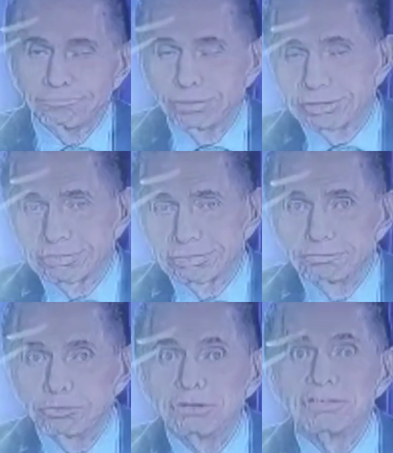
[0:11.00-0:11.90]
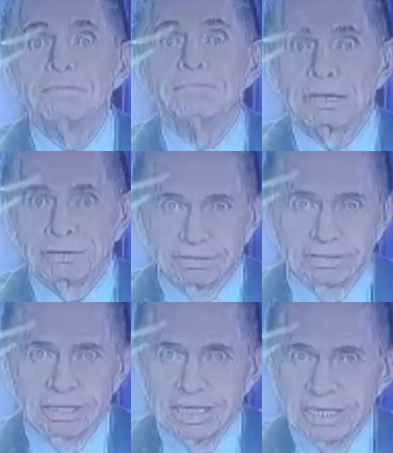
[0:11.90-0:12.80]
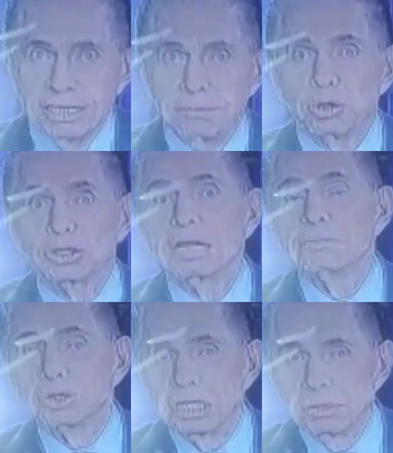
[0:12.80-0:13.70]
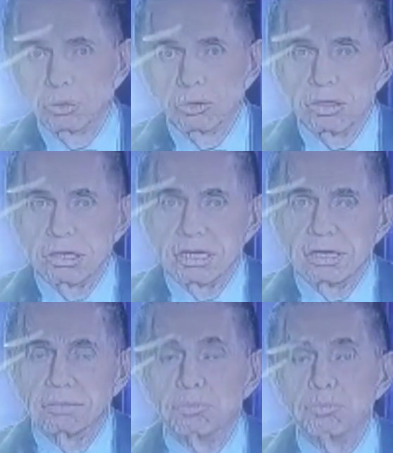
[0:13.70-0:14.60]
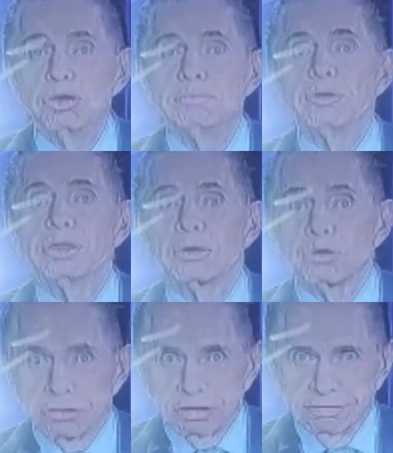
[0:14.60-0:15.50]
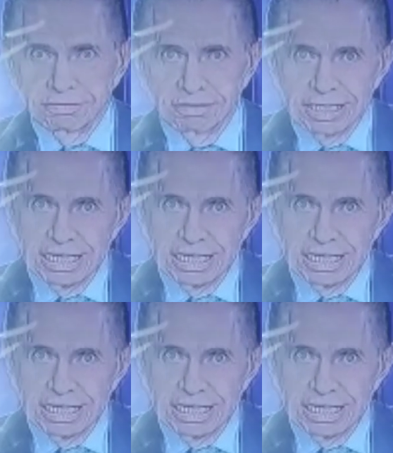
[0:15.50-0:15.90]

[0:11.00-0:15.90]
pues muy simples y por tal motivo muy poderosas.